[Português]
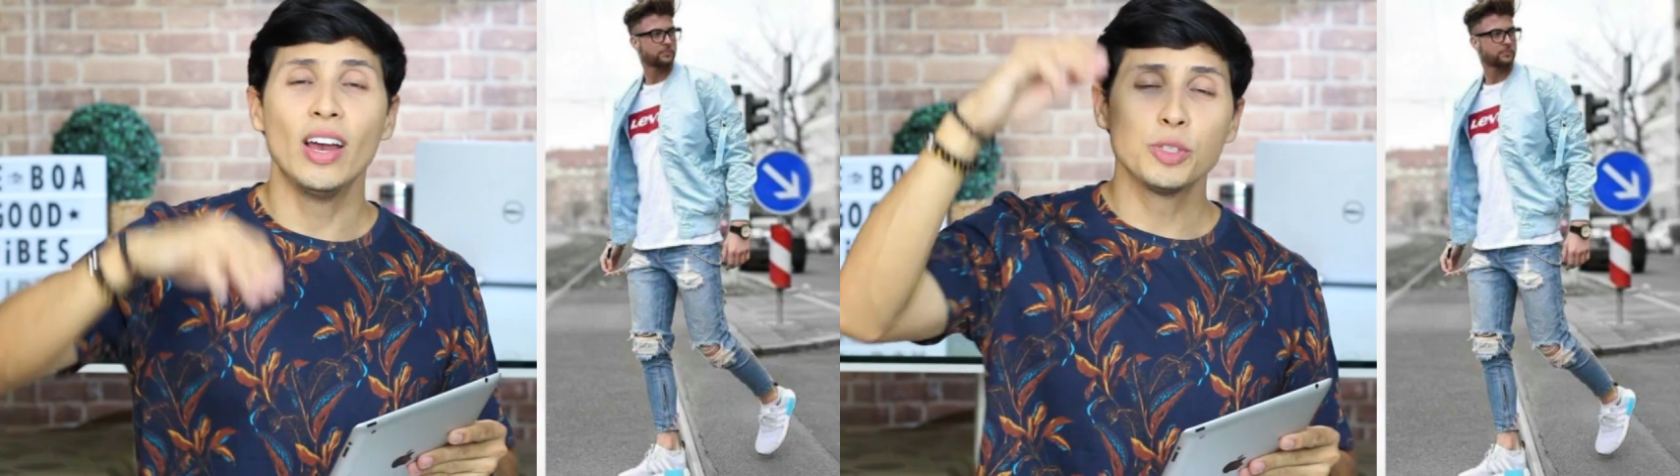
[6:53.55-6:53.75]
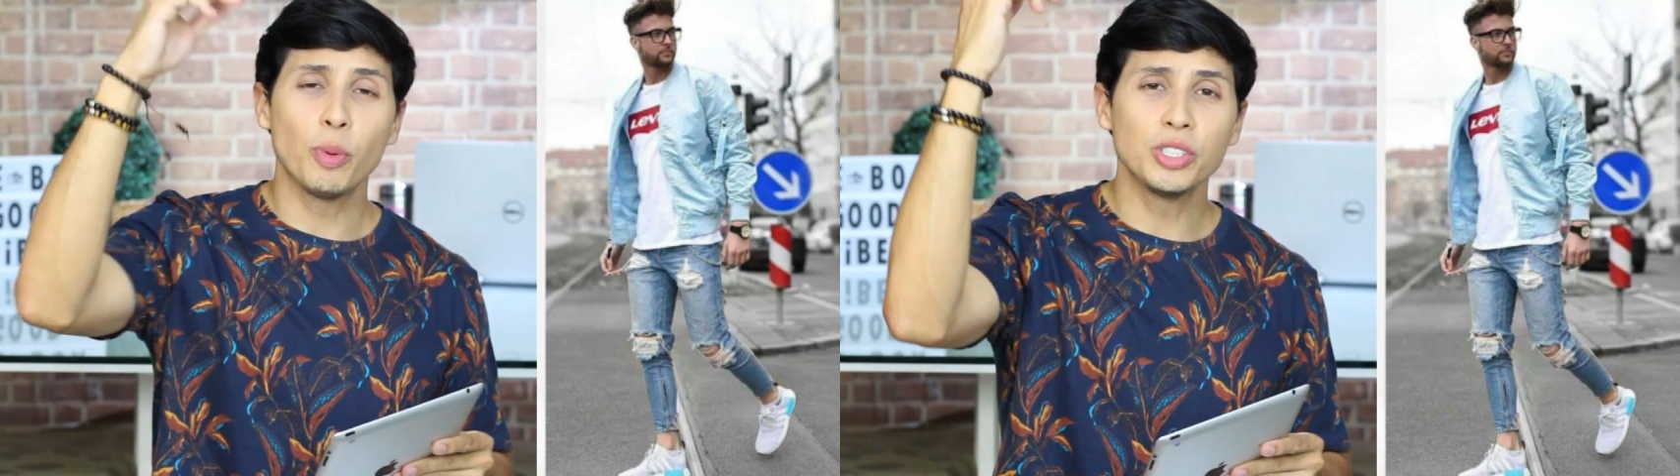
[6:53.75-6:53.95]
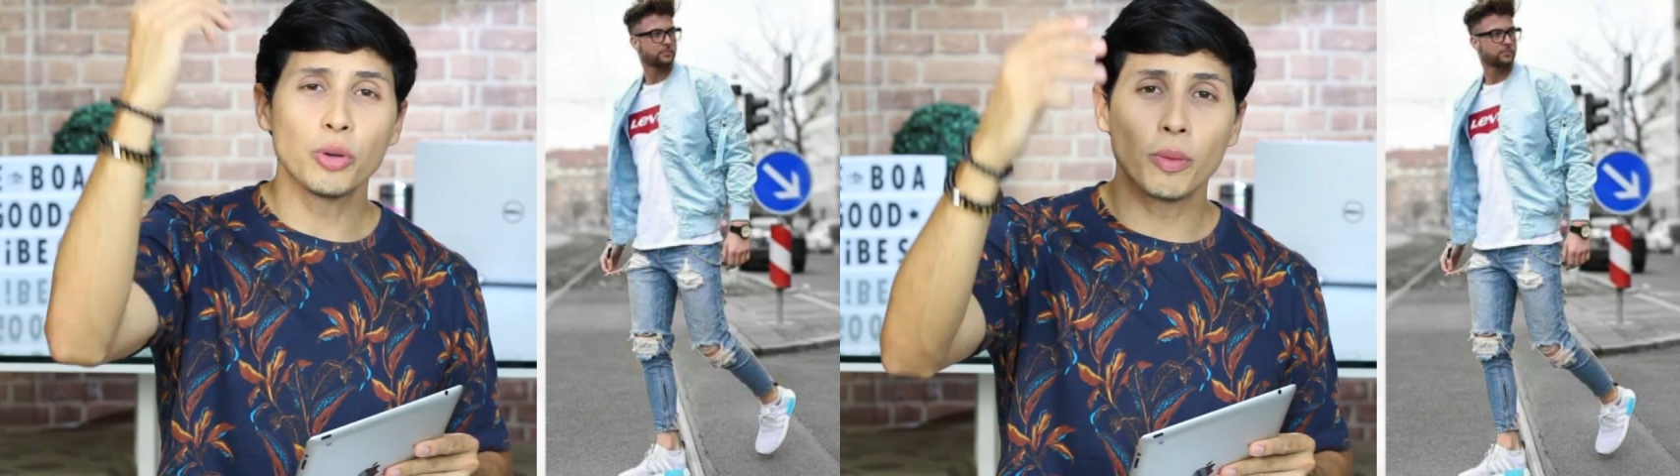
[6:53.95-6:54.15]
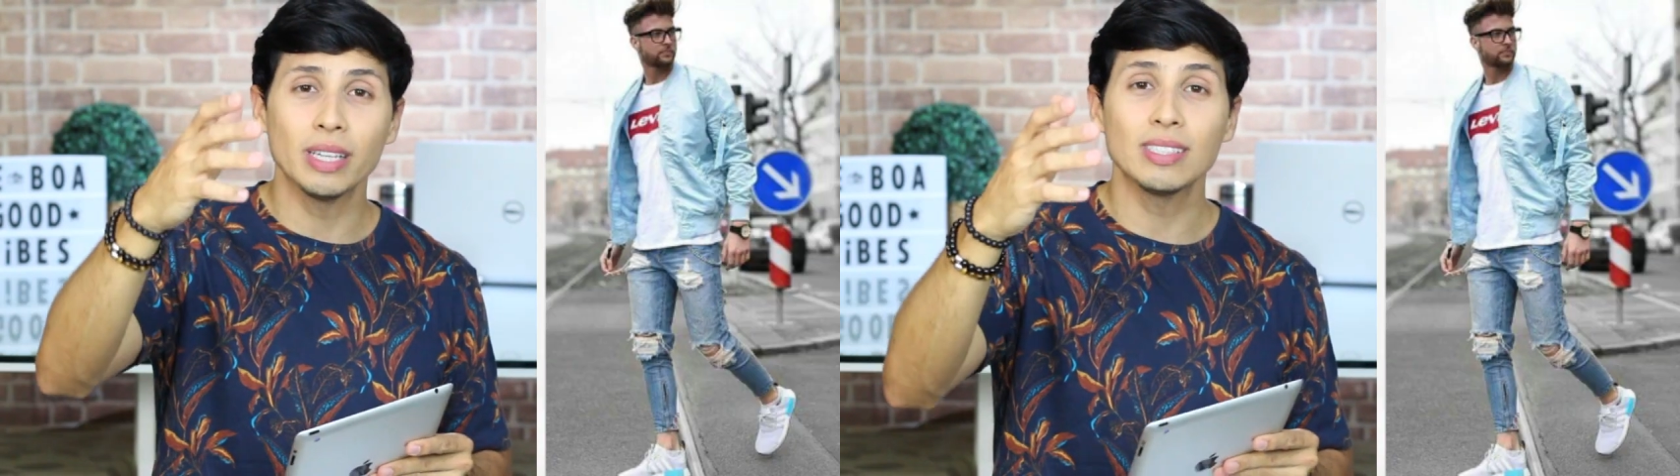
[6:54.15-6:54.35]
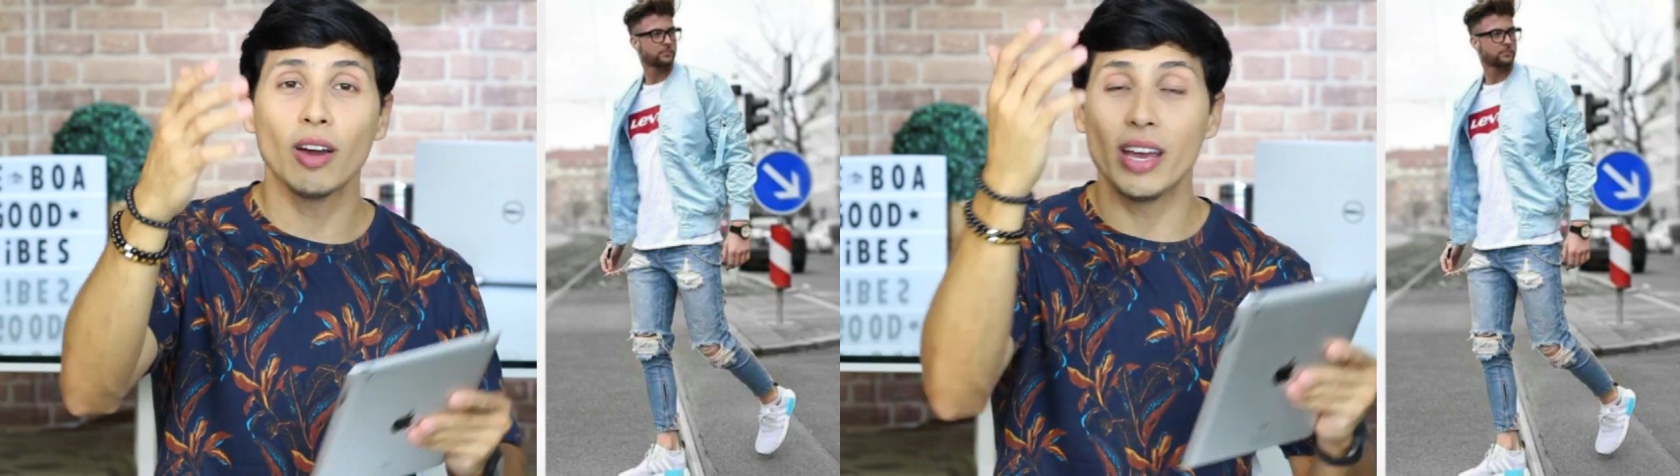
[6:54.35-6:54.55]
você pode ir com
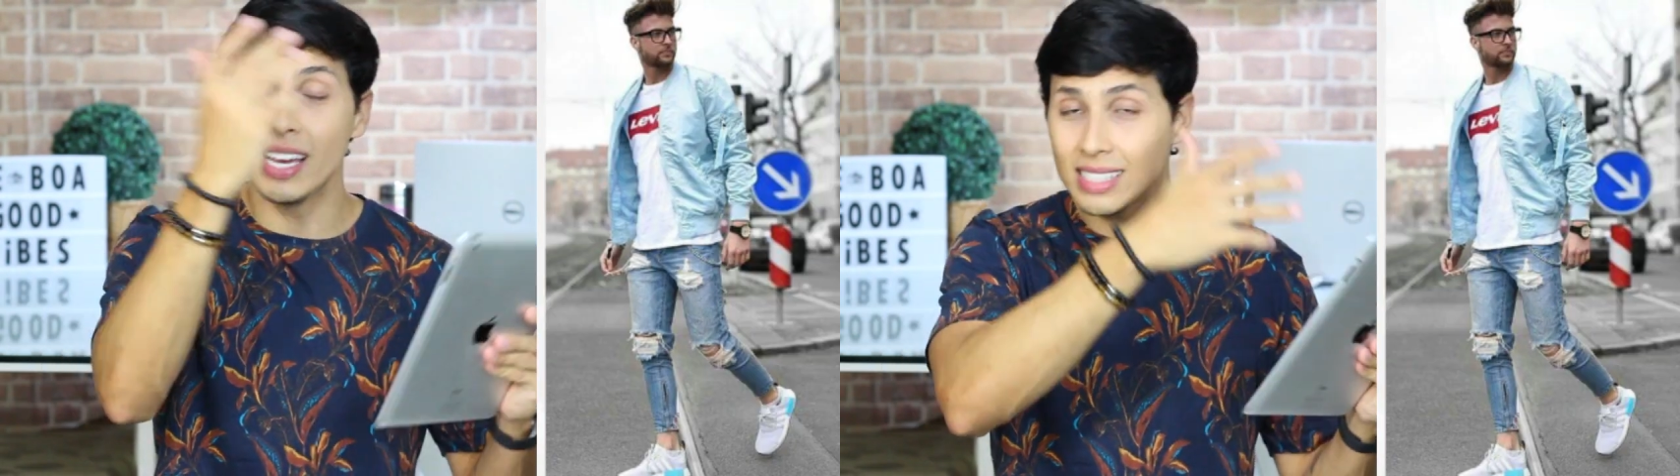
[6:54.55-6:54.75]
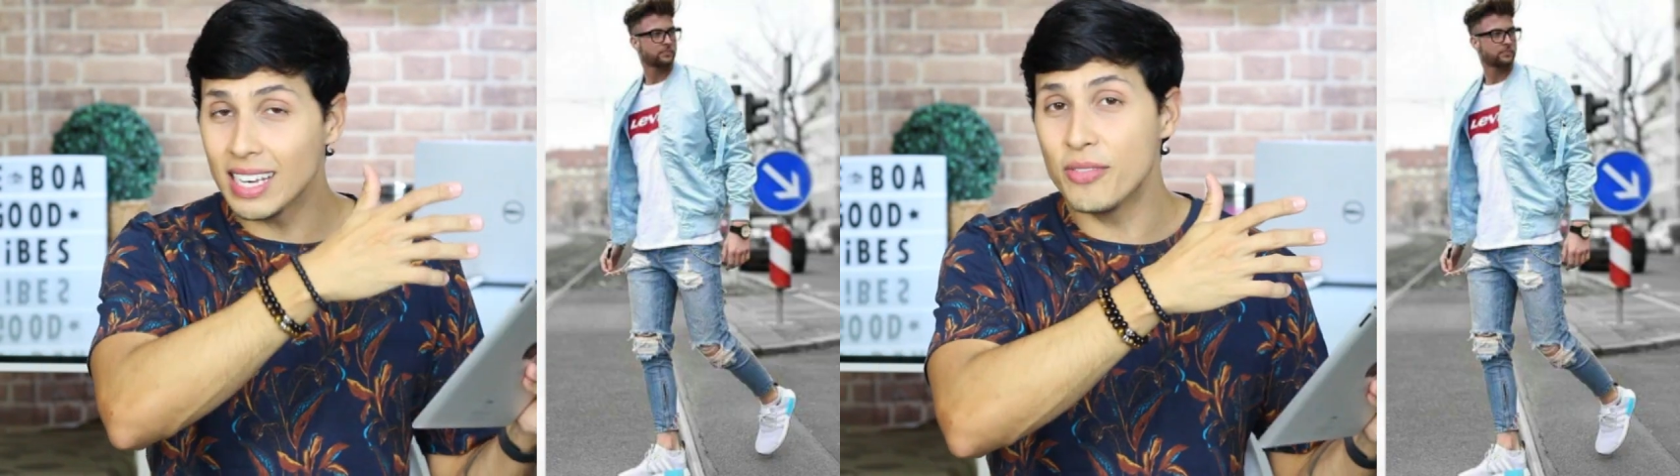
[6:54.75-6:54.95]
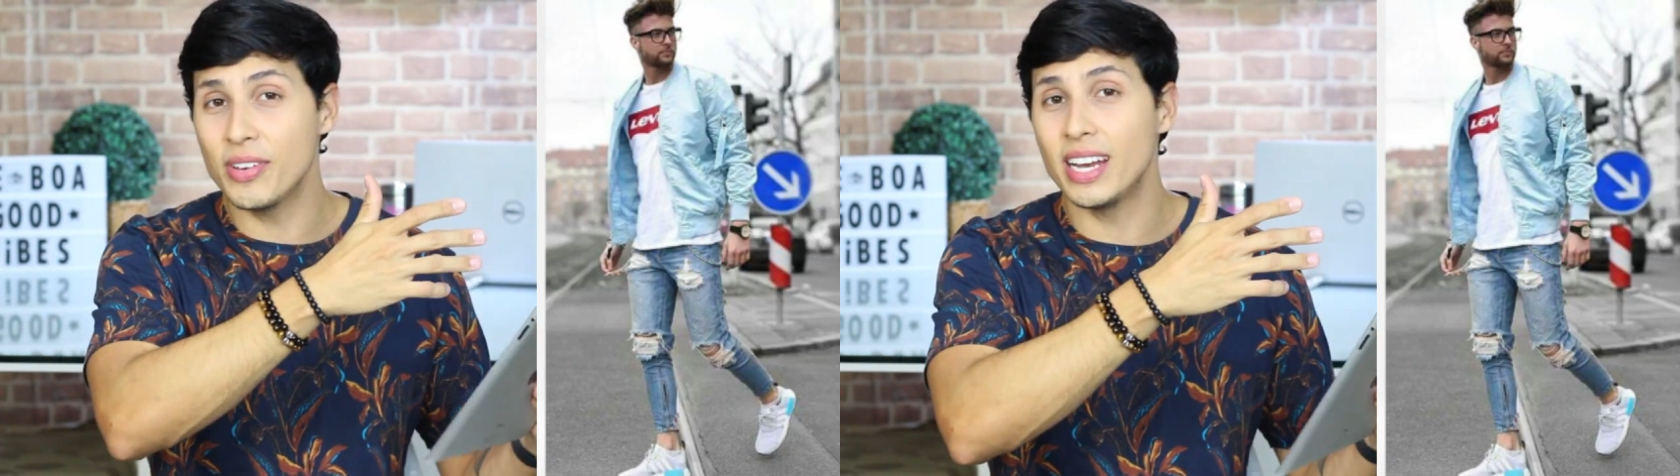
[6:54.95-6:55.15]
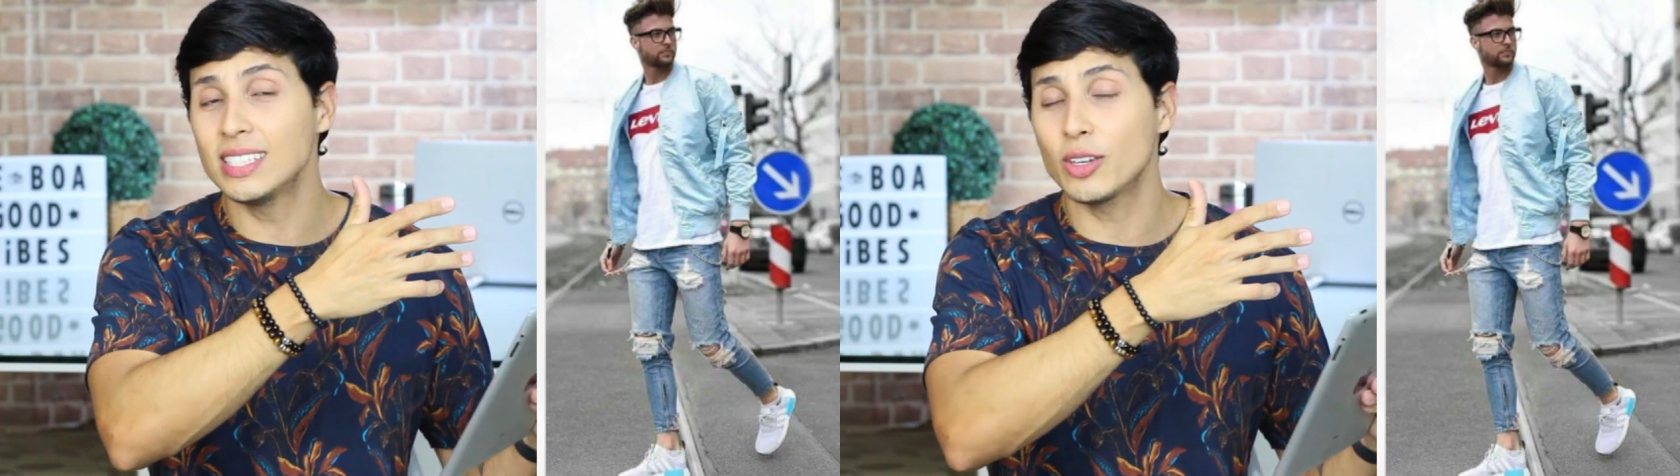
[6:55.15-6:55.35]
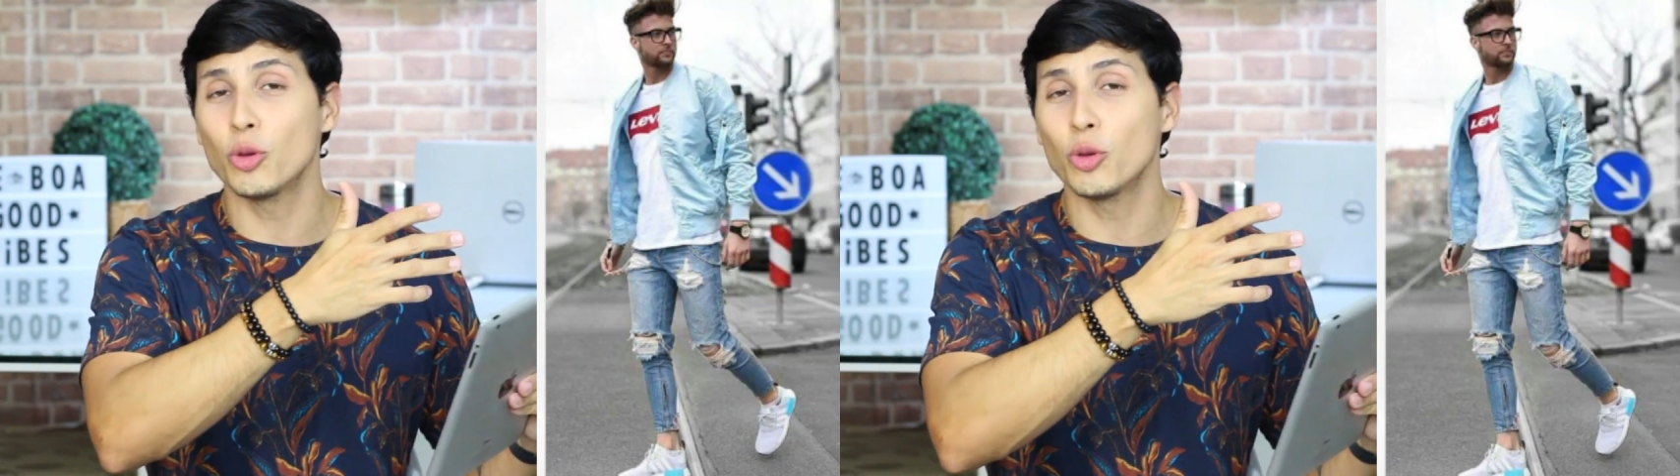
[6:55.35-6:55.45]
essa, essa referência